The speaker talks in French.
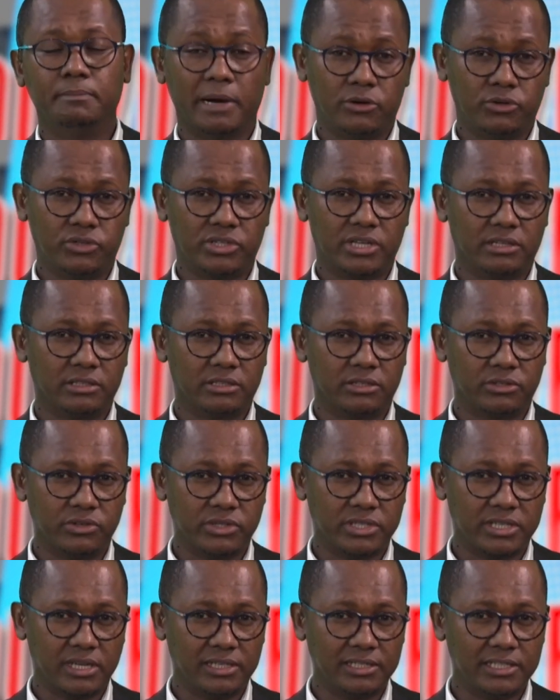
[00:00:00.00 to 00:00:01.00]
Pas de centre
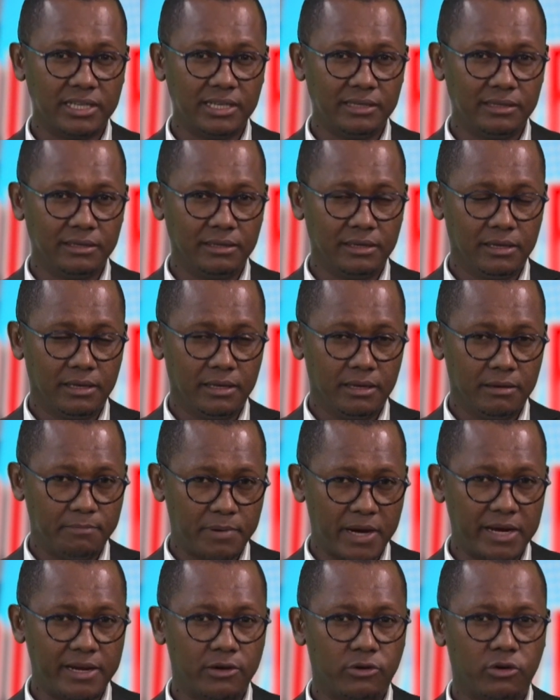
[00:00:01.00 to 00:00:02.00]
de santé,
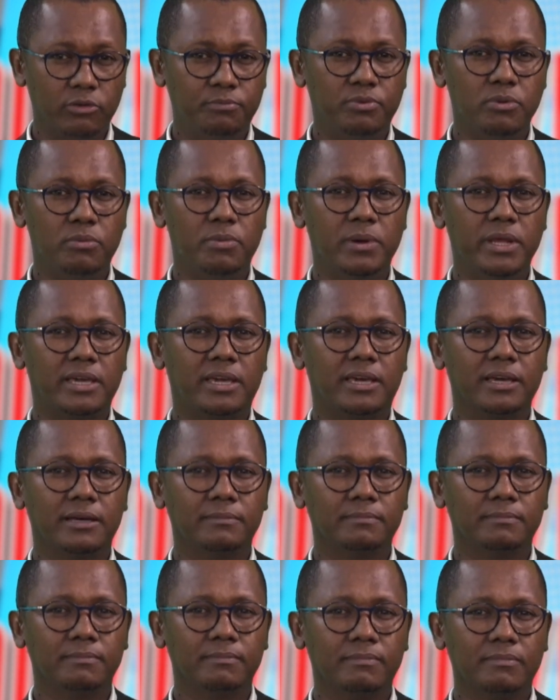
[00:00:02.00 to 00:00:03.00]
pas d'école publique,
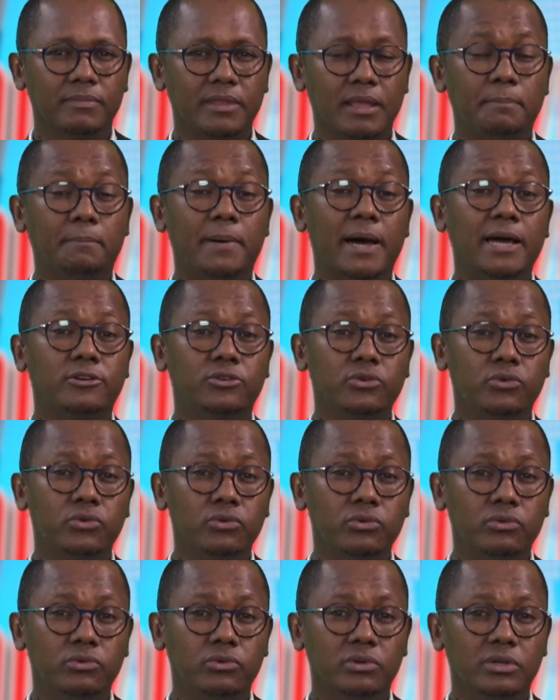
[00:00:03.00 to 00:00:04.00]
pas
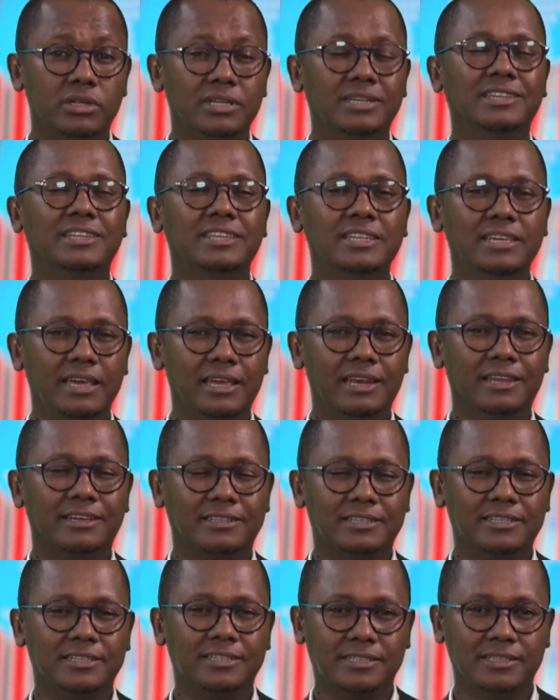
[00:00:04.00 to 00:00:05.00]
d'eau ni
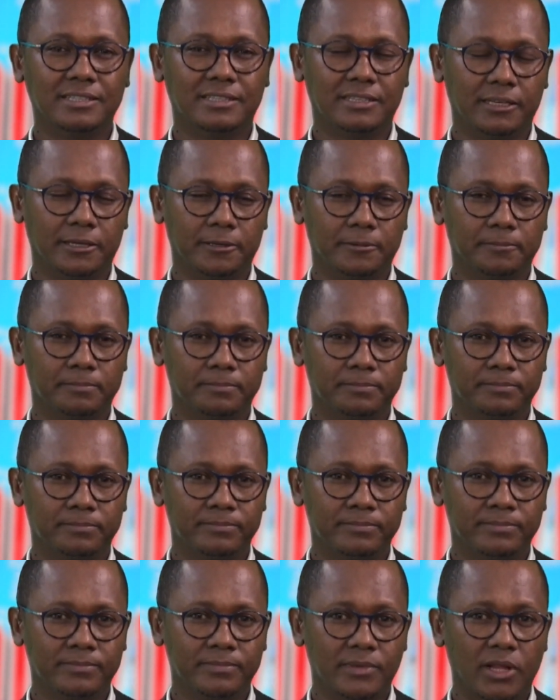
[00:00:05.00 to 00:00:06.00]
électricité.
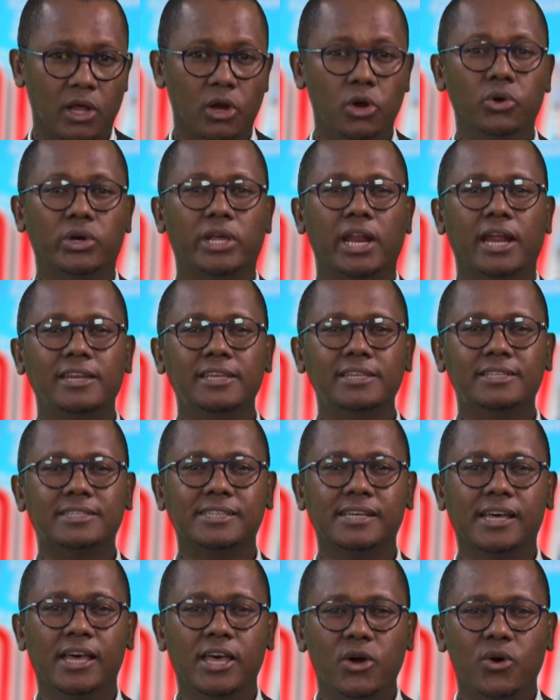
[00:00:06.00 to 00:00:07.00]
Le granit
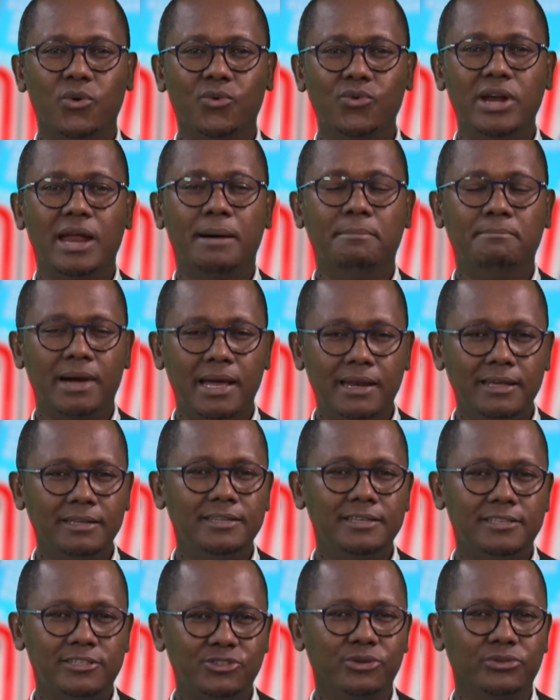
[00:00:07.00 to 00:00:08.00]
ou la
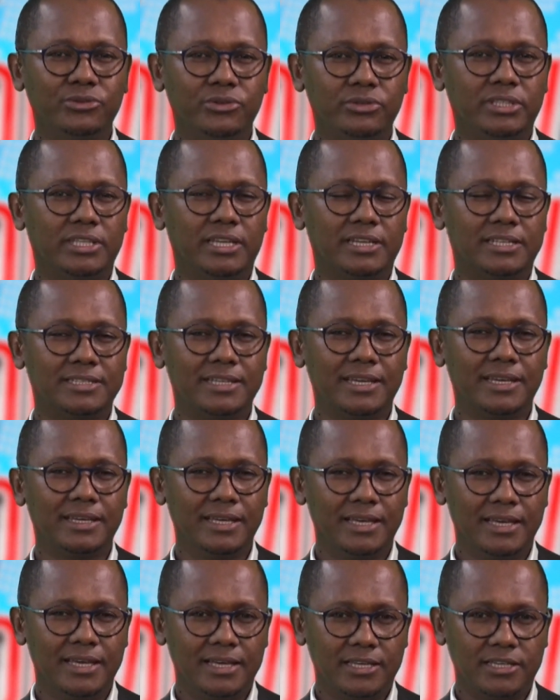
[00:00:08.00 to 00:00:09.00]
malédiction de
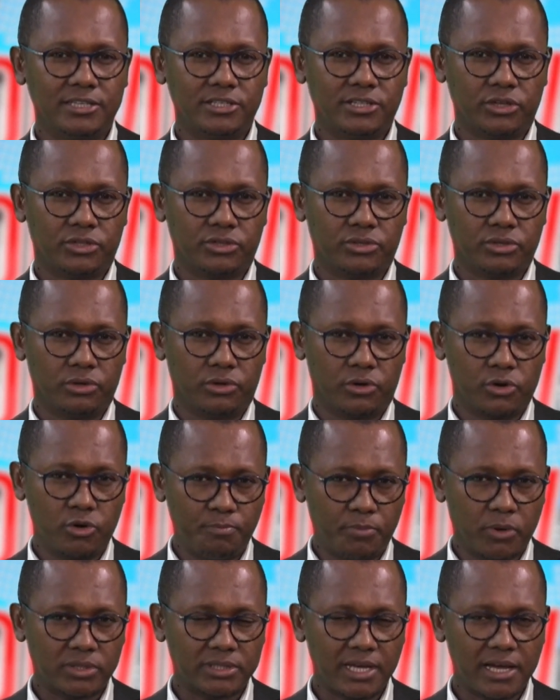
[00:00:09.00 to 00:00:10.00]
Tercé, c'est un
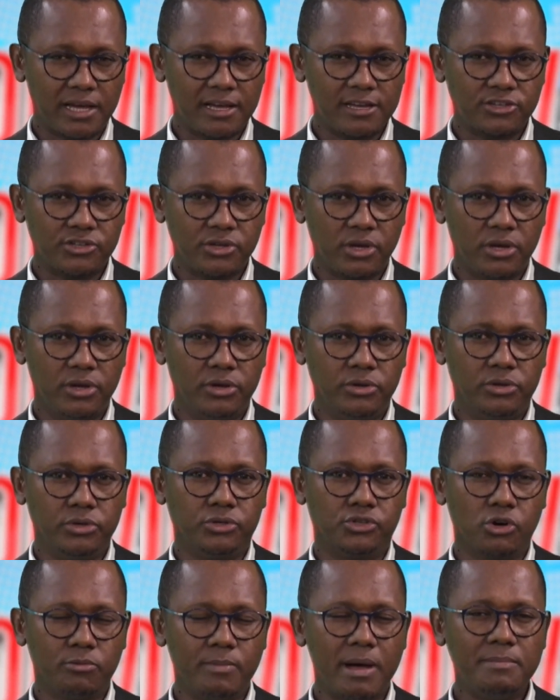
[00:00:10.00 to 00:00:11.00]
reportage
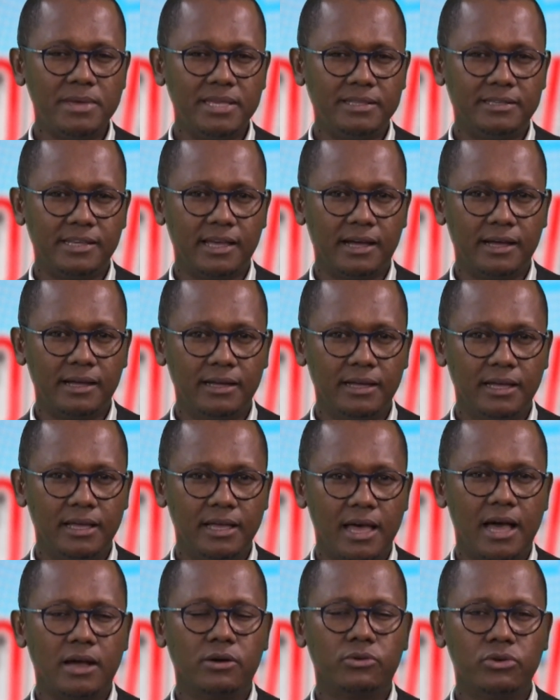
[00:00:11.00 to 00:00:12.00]
de Joma Media
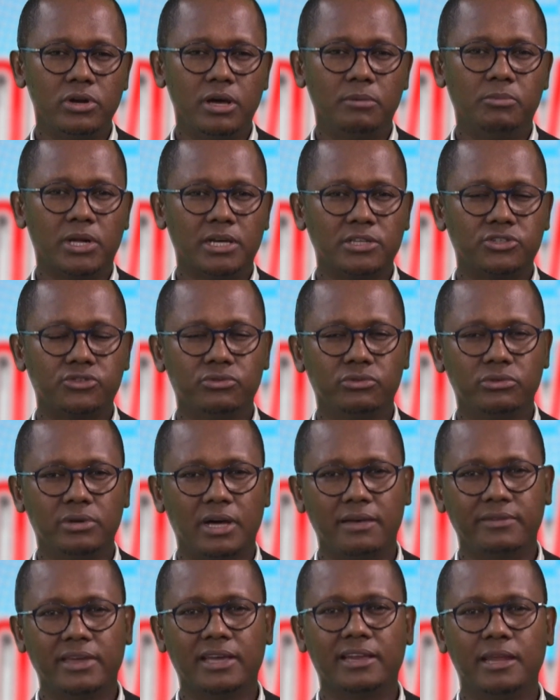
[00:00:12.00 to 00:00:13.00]
en
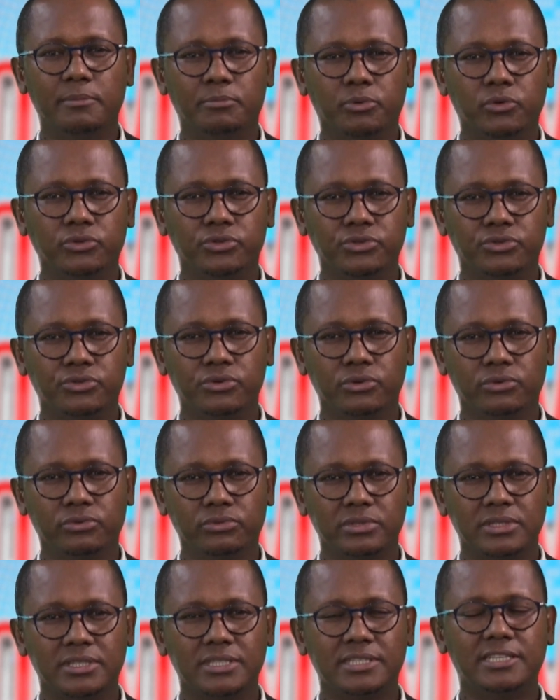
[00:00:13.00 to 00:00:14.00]
collaboration avec les
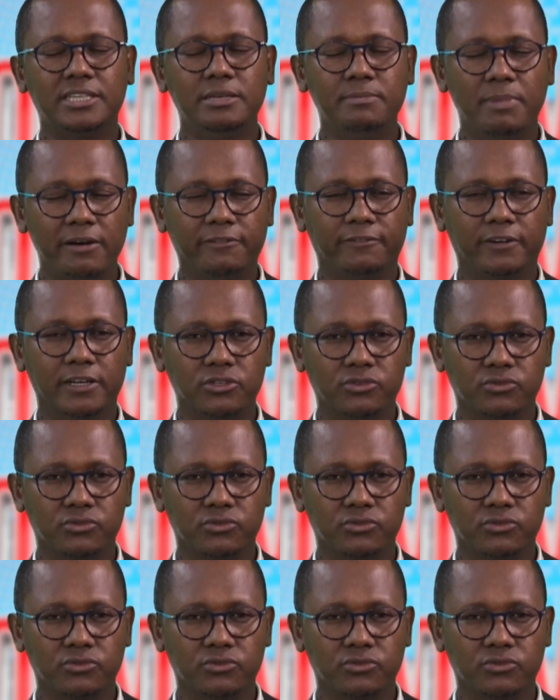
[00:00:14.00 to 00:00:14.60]
productions Siba